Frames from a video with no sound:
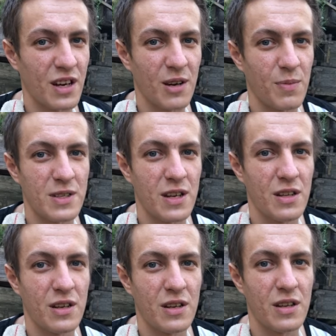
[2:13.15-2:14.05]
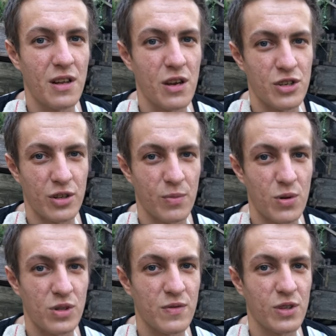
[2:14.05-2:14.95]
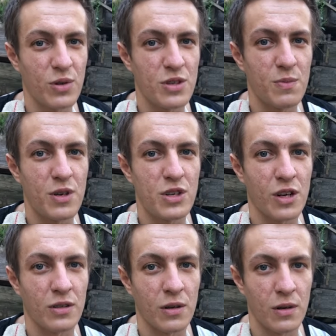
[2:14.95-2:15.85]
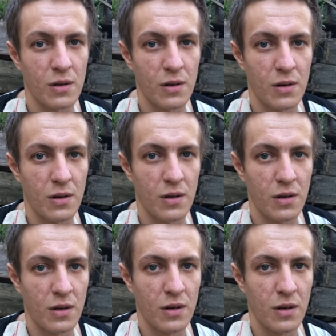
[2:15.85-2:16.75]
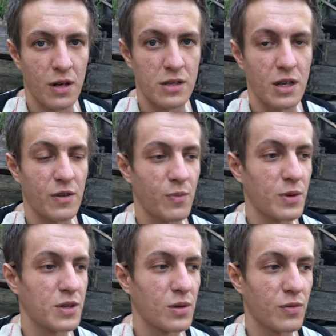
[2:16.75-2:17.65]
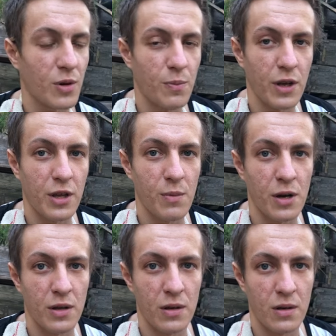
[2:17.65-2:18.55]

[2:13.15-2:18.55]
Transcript: как последний нечто, просто взяла и сбежала, оставив пацанов там погибать.